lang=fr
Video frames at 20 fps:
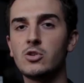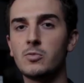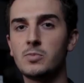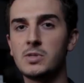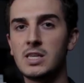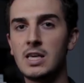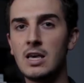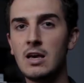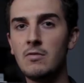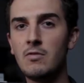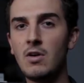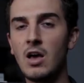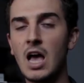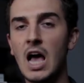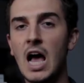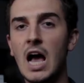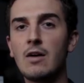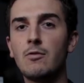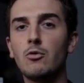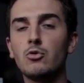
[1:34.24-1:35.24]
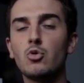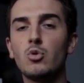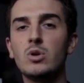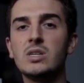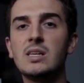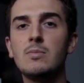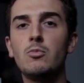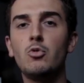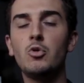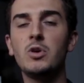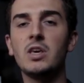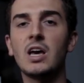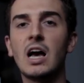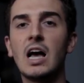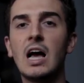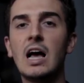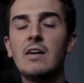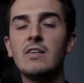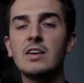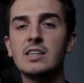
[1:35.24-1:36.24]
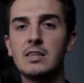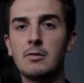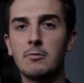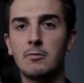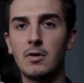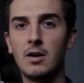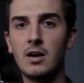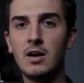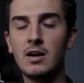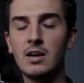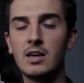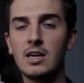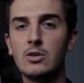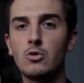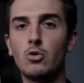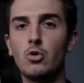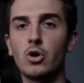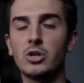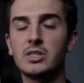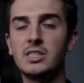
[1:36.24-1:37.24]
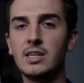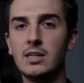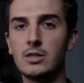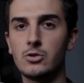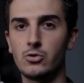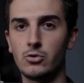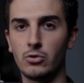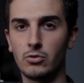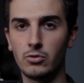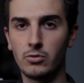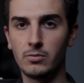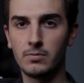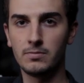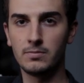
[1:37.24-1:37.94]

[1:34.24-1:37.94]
les observe avant de les éblouir avec ses phares et de leur tirer dessus.